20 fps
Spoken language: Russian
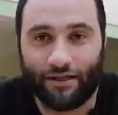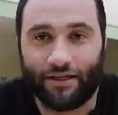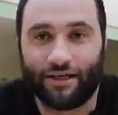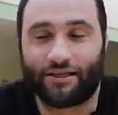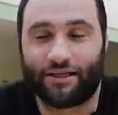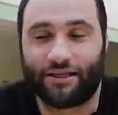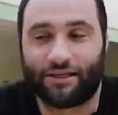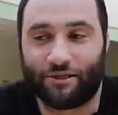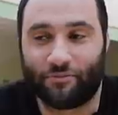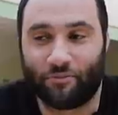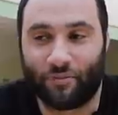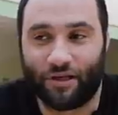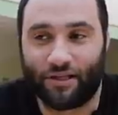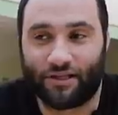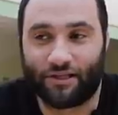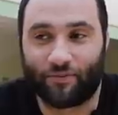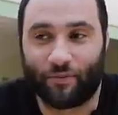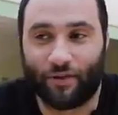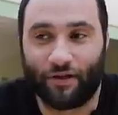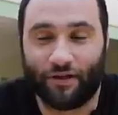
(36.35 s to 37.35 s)

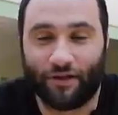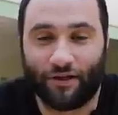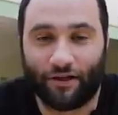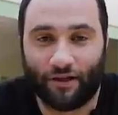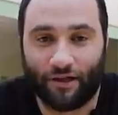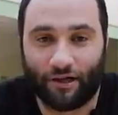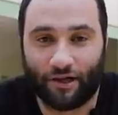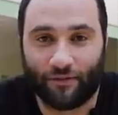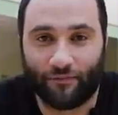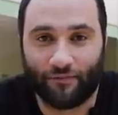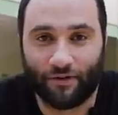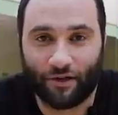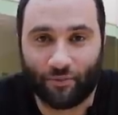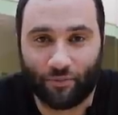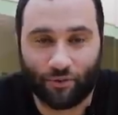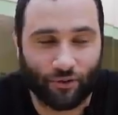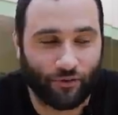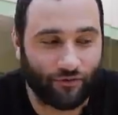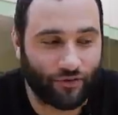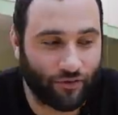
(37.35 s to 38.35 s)
317,5 килограмм в
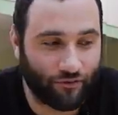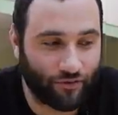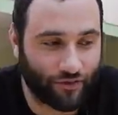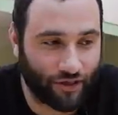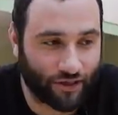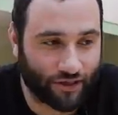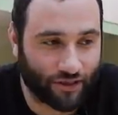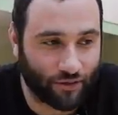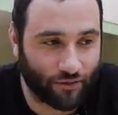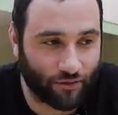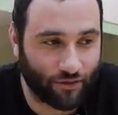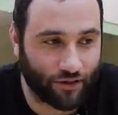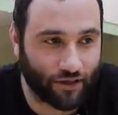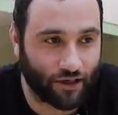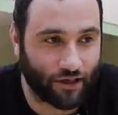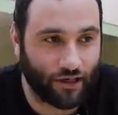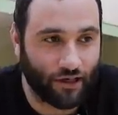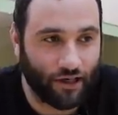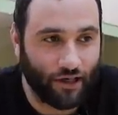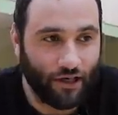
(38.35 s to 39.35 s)
экипировке в
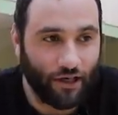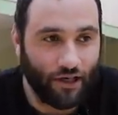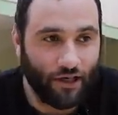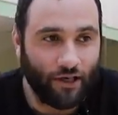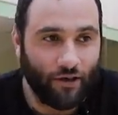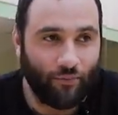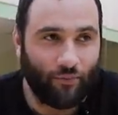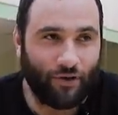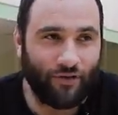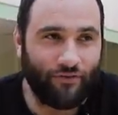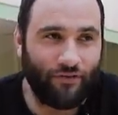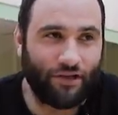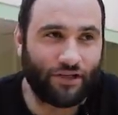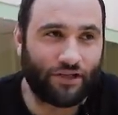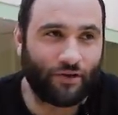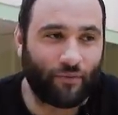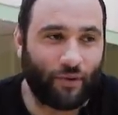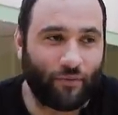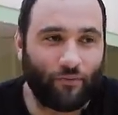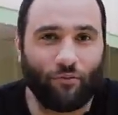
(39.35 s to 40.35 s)
однослойной. При
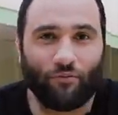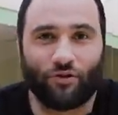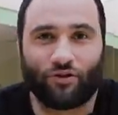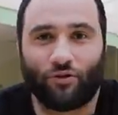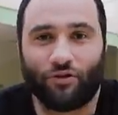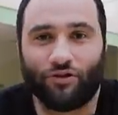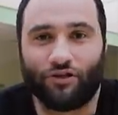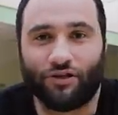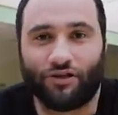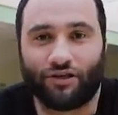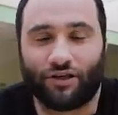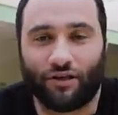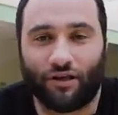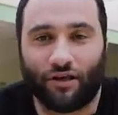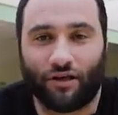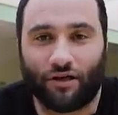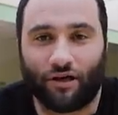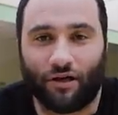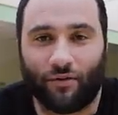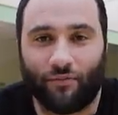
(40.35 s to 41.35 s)
весе, по-моему, 111
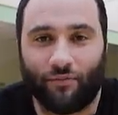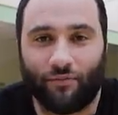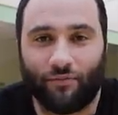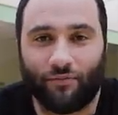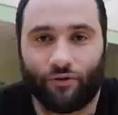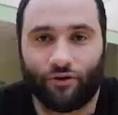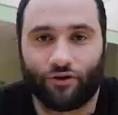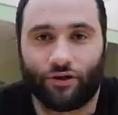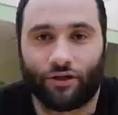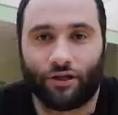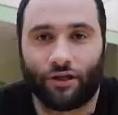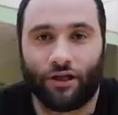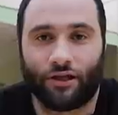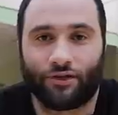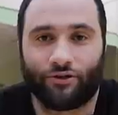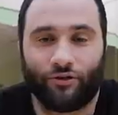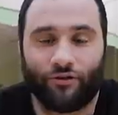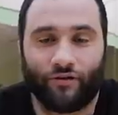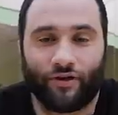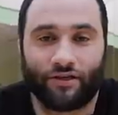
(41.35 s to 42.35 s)
килограмм. То есть это
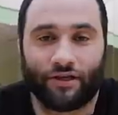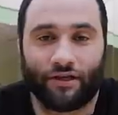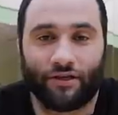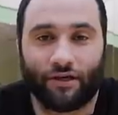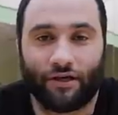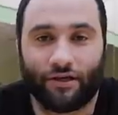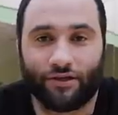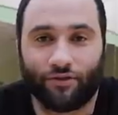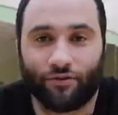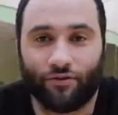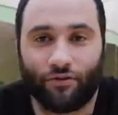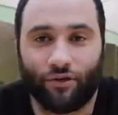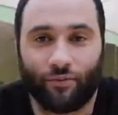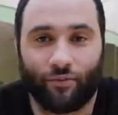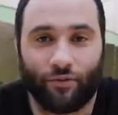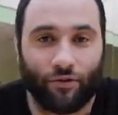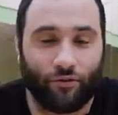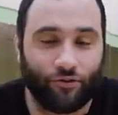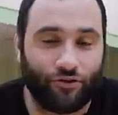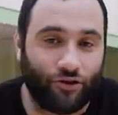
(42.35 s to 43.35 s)
для 120 категории
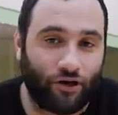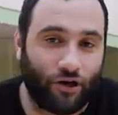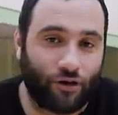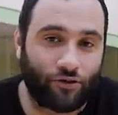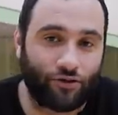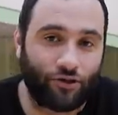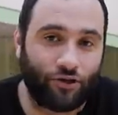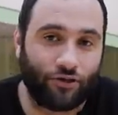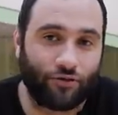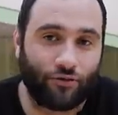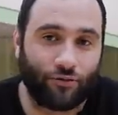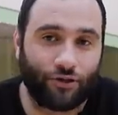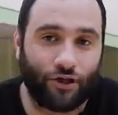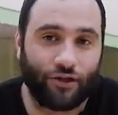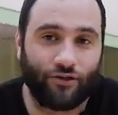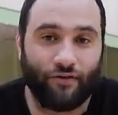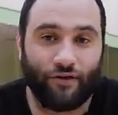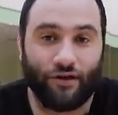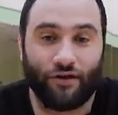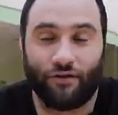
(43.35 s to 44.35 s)
было очень хороший
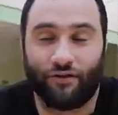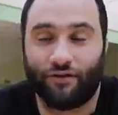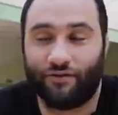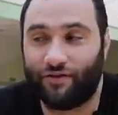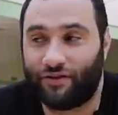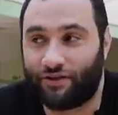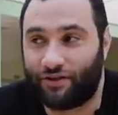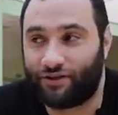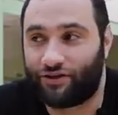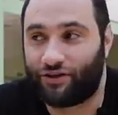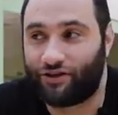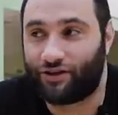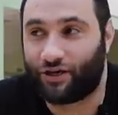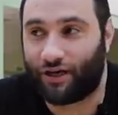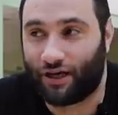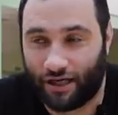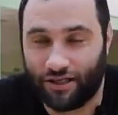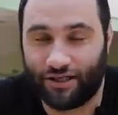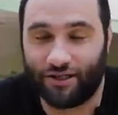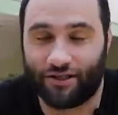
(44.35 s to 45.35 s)
результат для
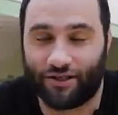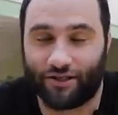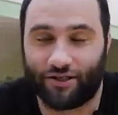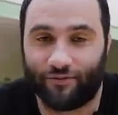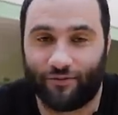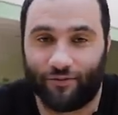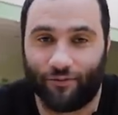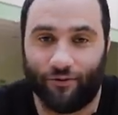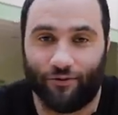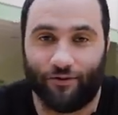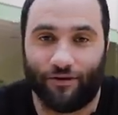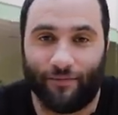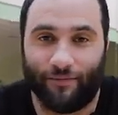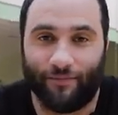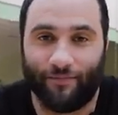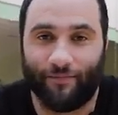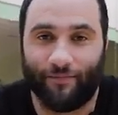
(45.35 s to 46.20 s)
2011 года.